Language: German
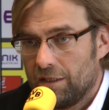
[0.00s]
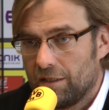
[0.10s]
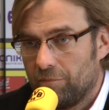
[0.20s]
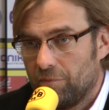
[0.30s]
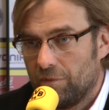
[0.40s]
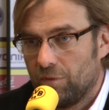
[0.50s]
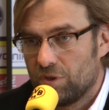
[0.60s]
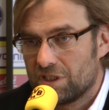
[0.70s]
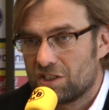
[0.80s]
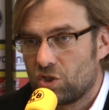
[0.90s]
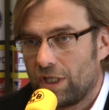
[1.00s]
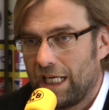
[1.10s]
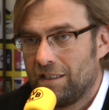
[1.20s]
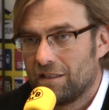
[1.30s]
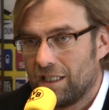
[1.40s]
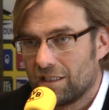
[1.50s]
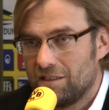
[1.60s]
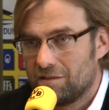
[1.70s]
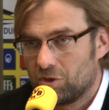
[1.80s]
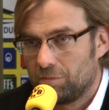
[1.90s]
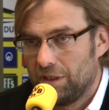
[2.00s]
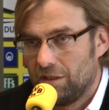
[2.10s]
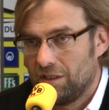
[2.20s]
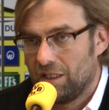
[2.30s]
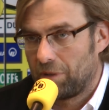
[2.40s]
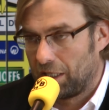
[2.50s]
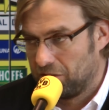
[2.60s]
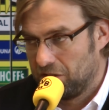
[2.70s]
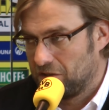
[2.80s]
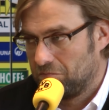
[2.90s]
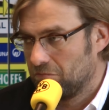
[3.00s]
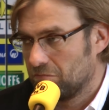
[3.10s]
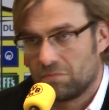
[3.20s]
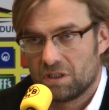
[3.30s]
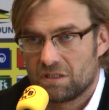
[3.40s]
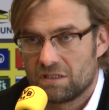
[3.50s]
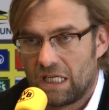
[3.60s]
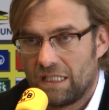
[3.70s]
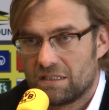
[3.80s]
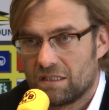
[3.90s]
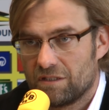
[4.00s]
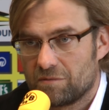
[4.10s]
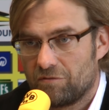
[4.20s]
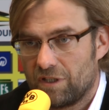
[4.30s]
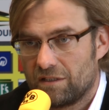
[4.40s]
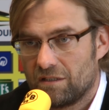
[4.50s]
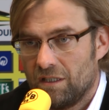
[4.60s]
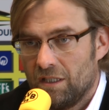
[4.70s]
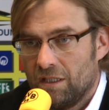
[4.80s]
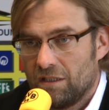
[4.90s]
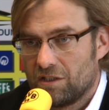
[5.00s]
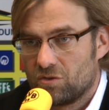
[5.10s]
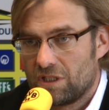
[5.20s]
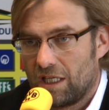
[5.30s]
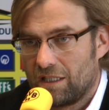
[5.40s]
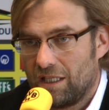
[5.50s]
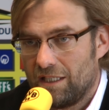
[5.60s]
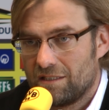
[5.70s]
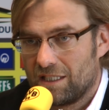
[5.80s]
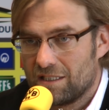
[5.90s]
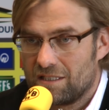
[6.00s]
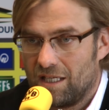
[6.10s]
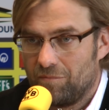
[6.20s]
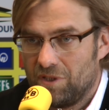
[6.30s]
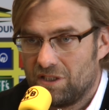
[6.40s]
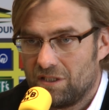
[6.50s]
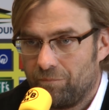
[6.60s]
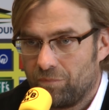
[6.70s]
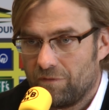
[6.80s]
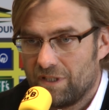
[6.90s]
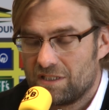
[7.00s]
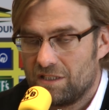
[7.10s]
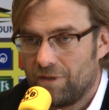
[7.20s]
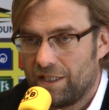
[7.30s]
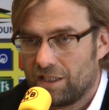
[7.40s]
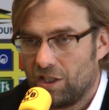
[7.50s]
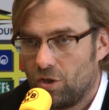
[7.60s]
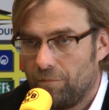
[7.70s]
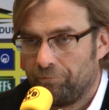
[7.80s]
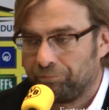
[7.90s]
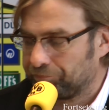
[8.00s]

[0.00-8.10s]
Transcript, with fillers: Ähm, unsere Saison endet nach diesem Spiel, die der Bayern nicht. Das ist das Einzige, was man vielleicht dazu sagen kann. Hätten sie gestern Abend nicht, wären sie nicht weitergekommen,